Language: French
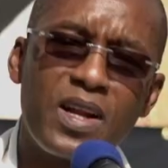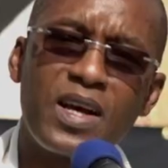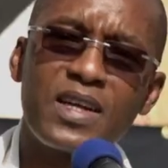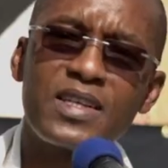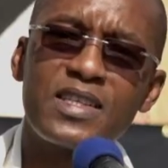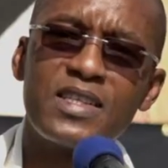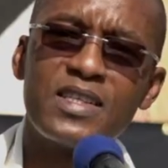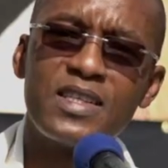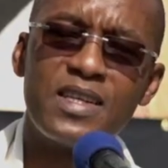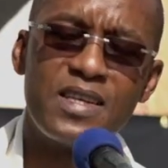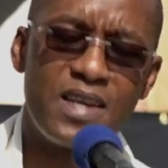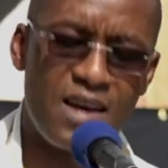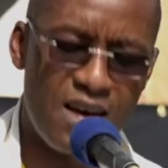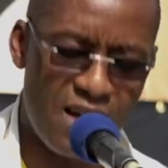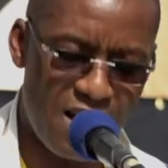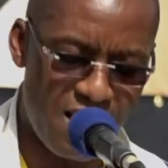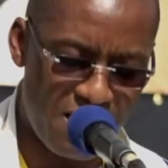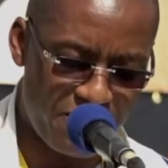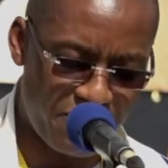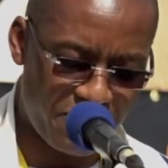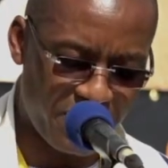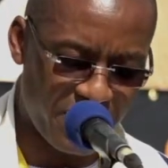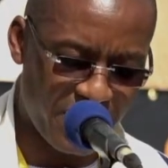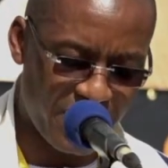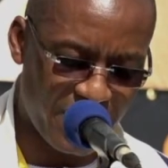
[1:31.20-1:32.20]
l'artisanat
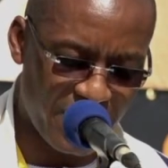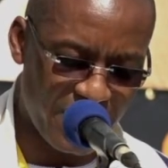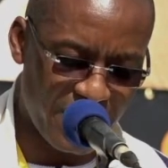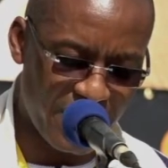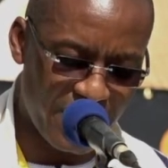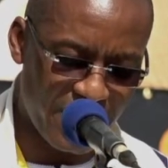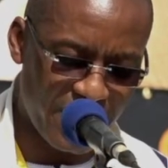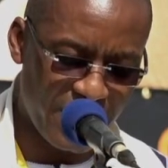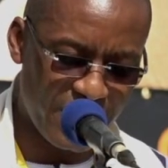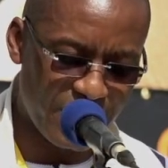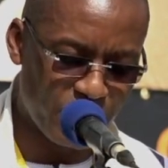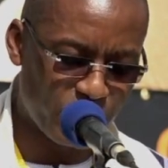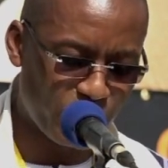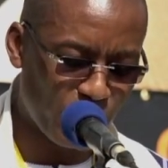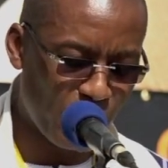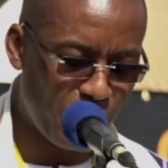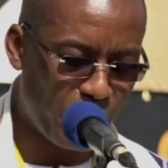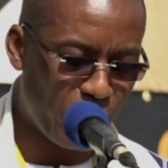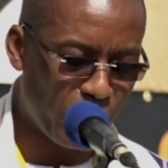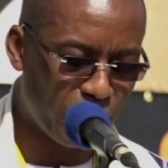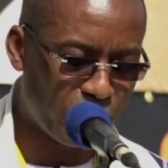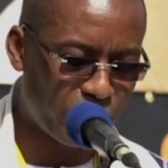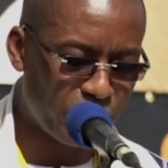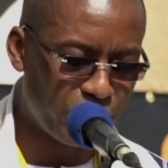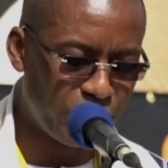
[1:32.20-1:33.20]
africain et les
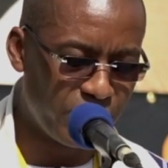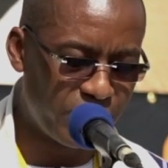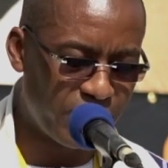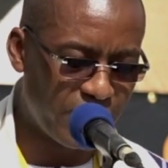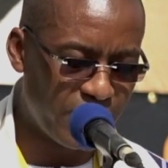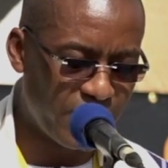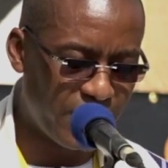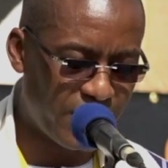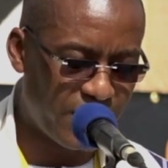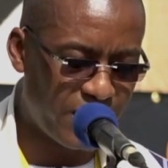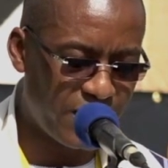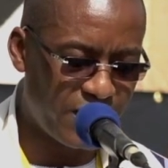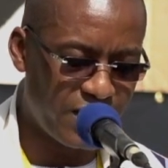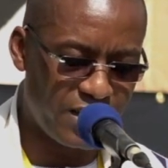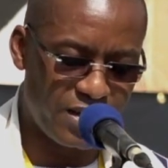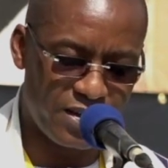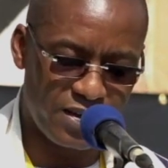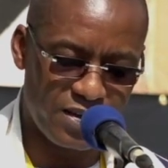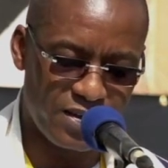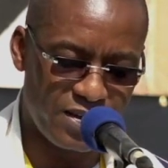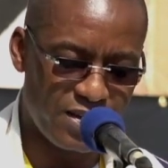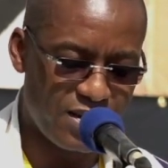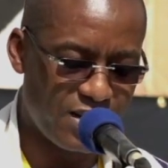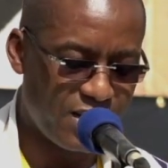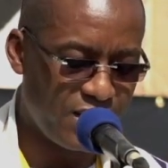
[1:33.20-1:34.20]
opportunités qui
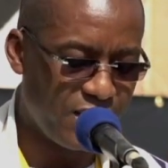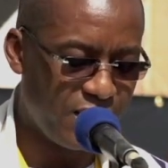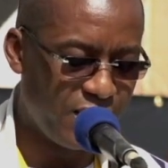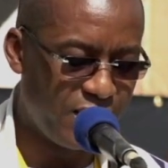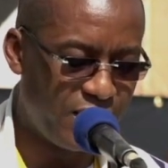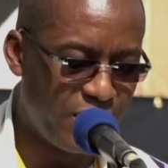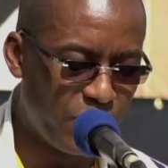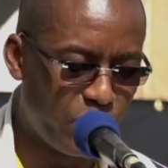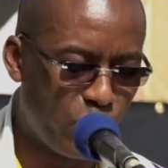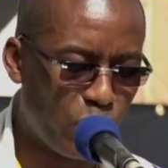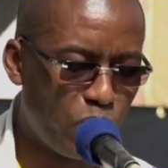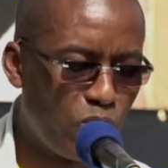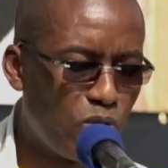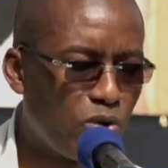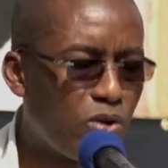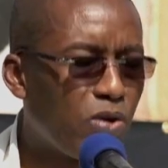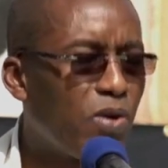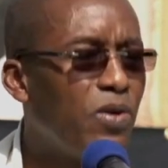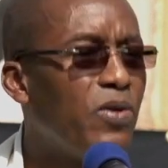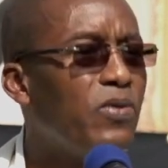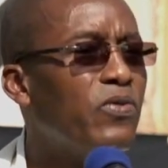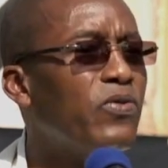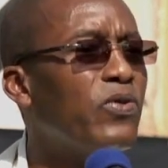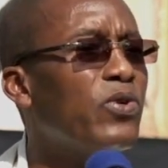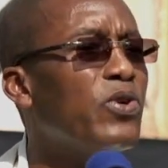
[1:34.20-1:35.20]

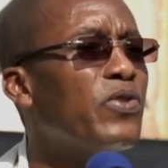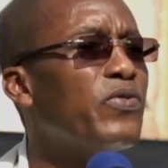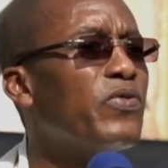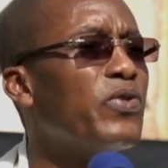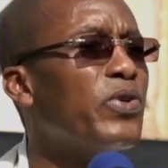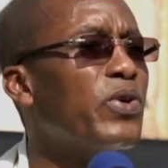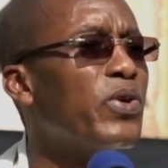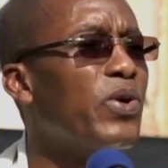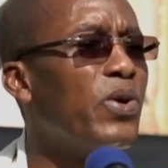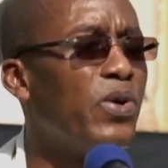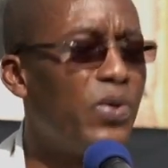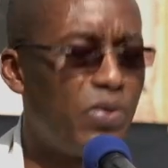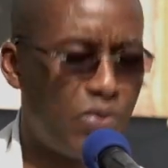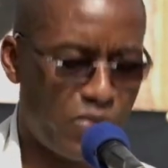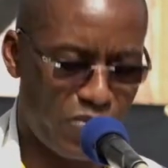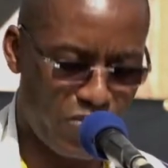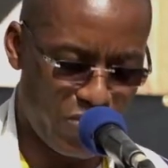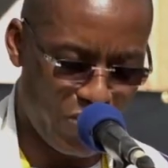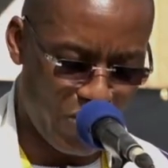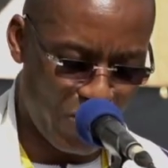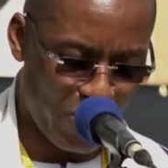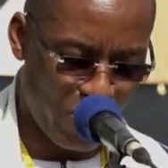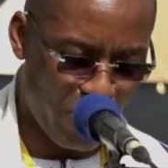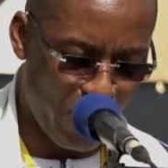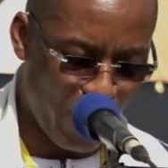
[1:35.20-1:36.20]
découleront vous le feront
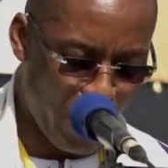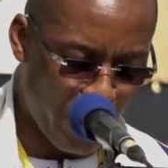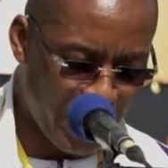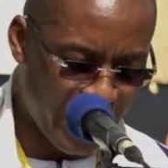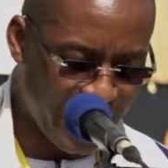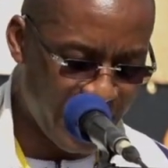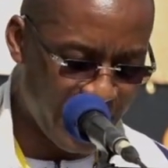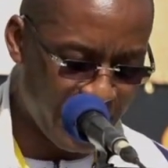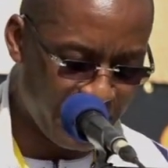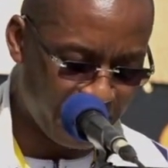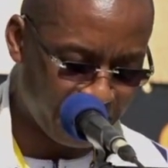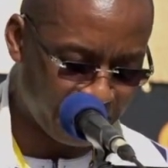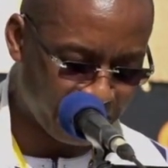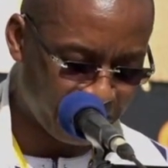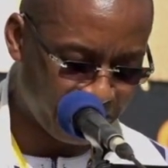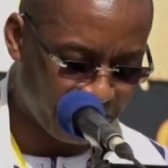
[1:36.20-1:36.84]
oublier.